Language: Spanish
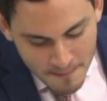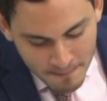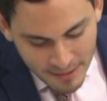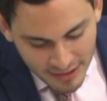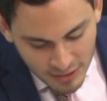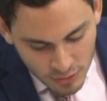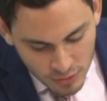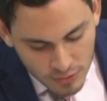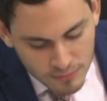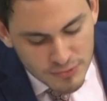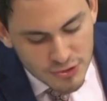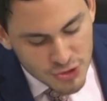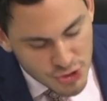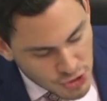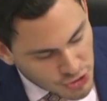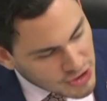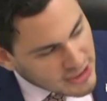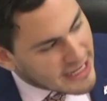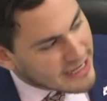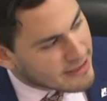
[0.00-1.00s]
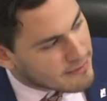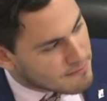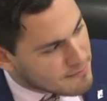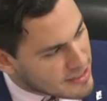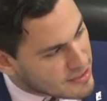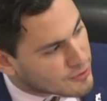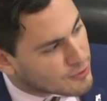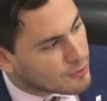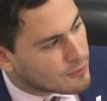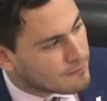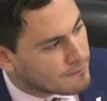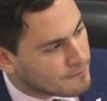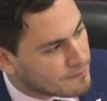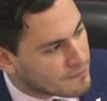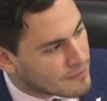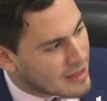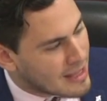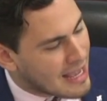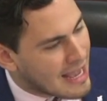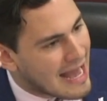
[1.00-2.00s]
Pero yo sí las invito
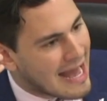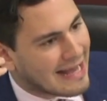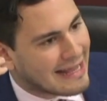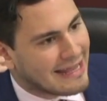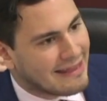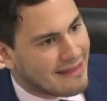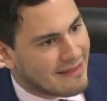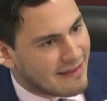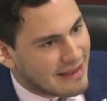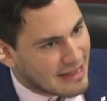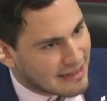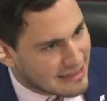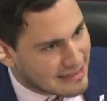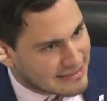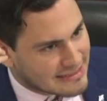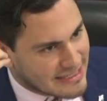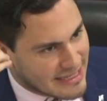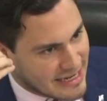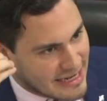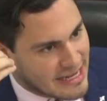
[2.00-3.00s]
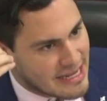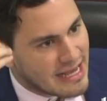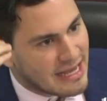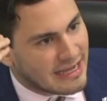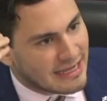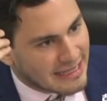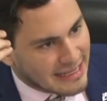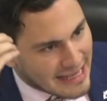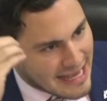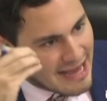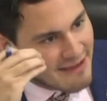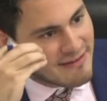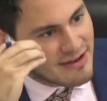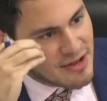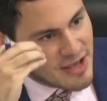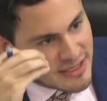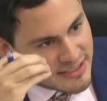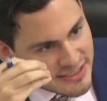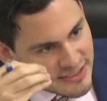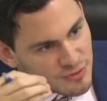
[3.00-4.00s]
a que desde la Cancillería, que ha
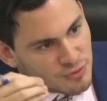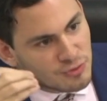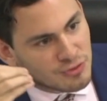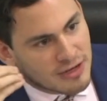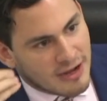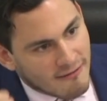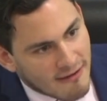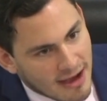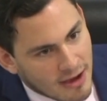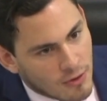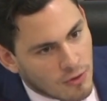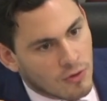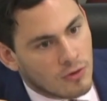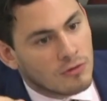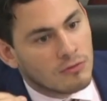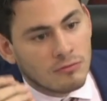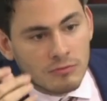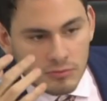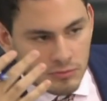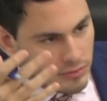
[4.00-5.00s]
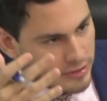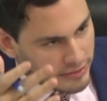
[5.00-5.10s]
venido haciendo un trabajo,